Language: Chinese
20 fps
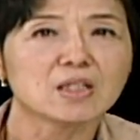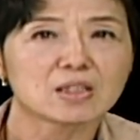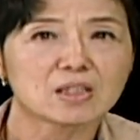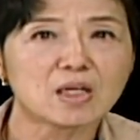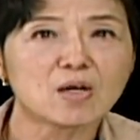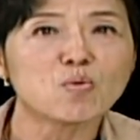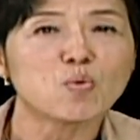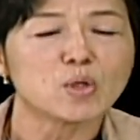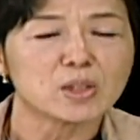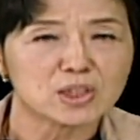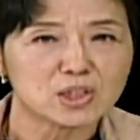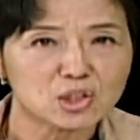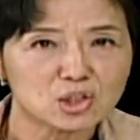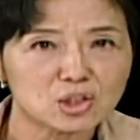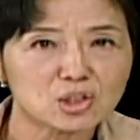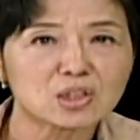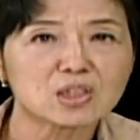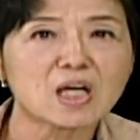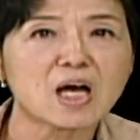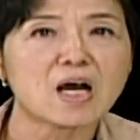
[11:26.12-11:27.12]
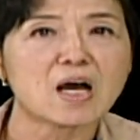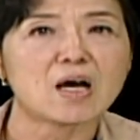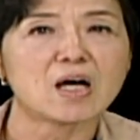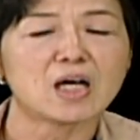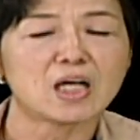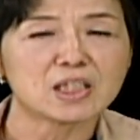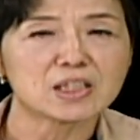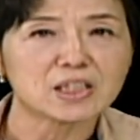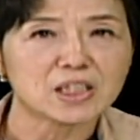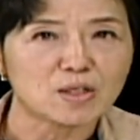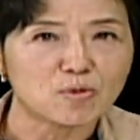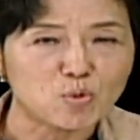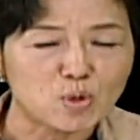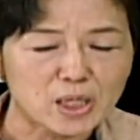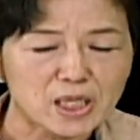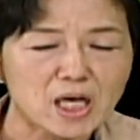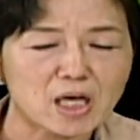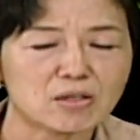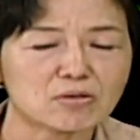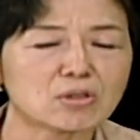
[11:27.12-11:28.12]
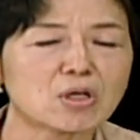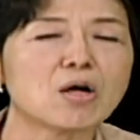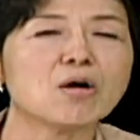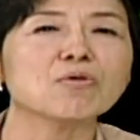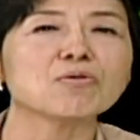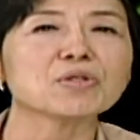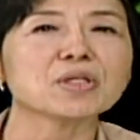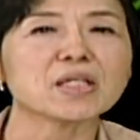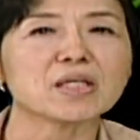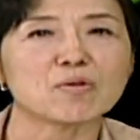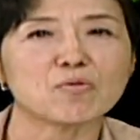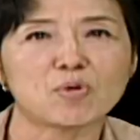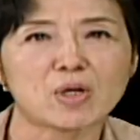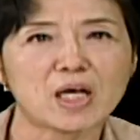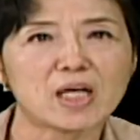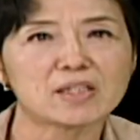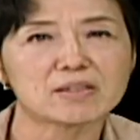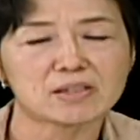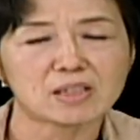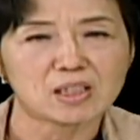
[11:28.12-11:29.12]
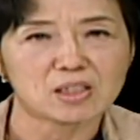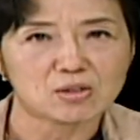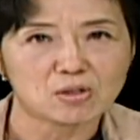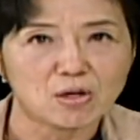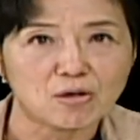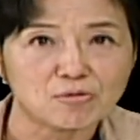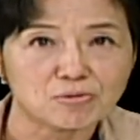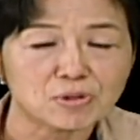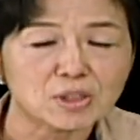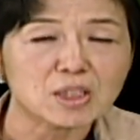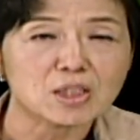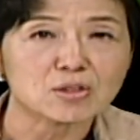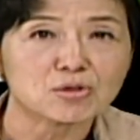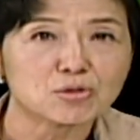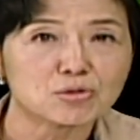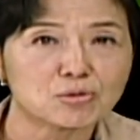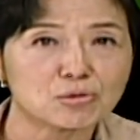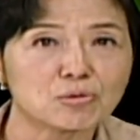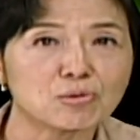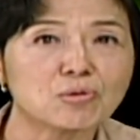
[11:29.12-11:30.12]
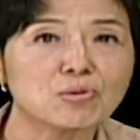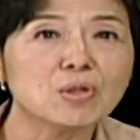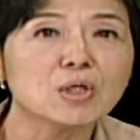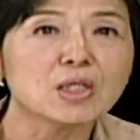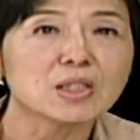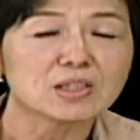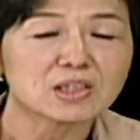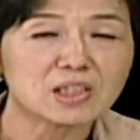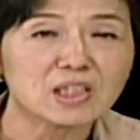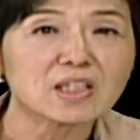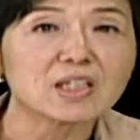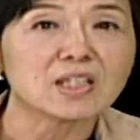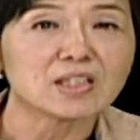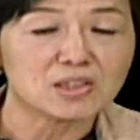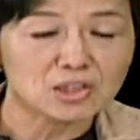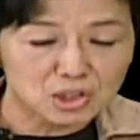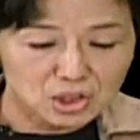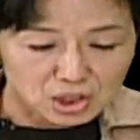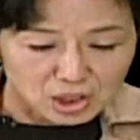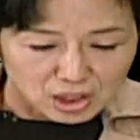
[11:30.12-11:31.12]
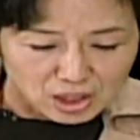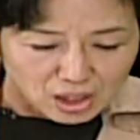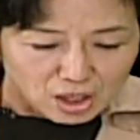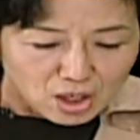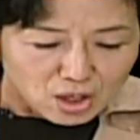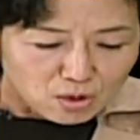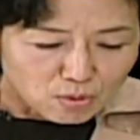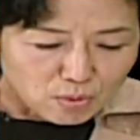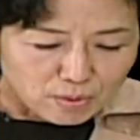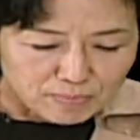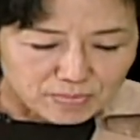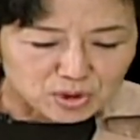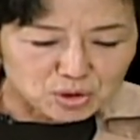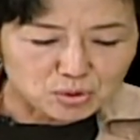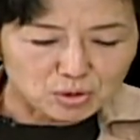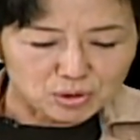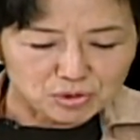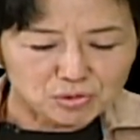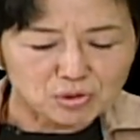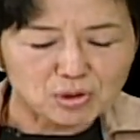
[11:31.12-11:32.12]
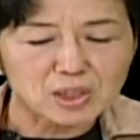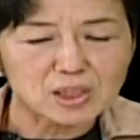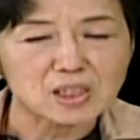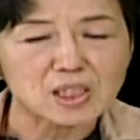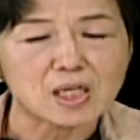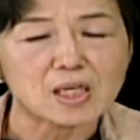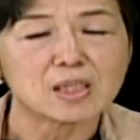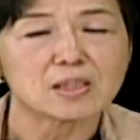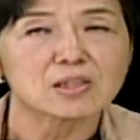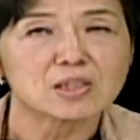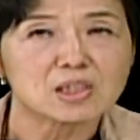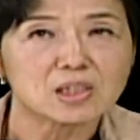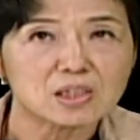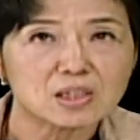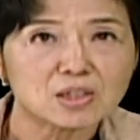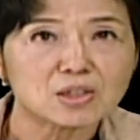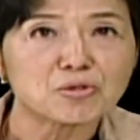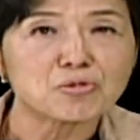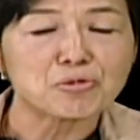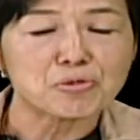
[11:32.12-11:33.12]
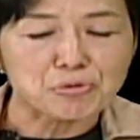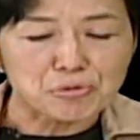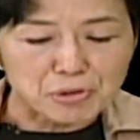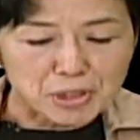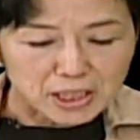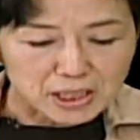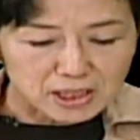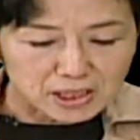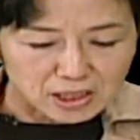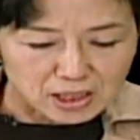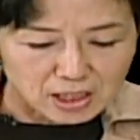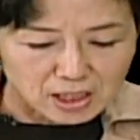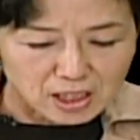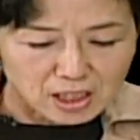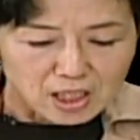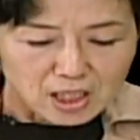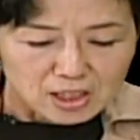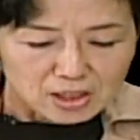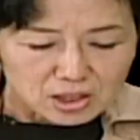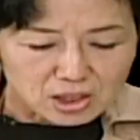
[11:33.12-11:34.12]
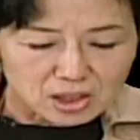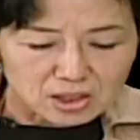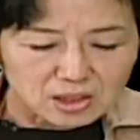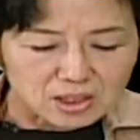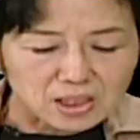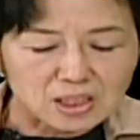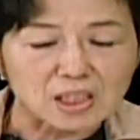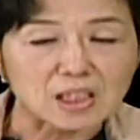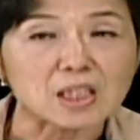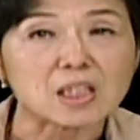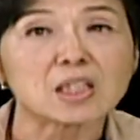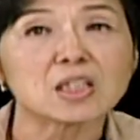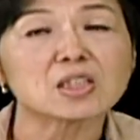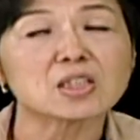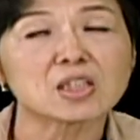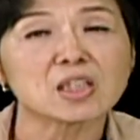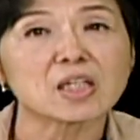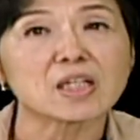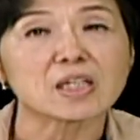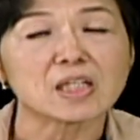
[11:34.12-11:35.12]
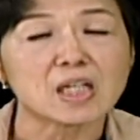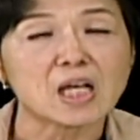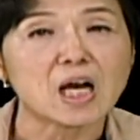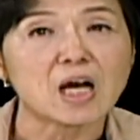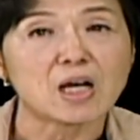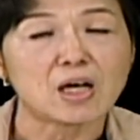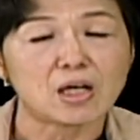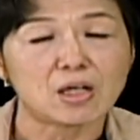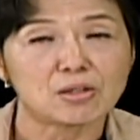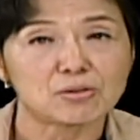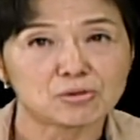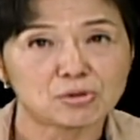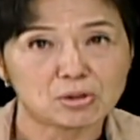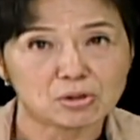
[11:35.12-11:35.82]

那我知道，而且我要同意，我要写同意书，这个是我们所说的自律原则，自己一定要。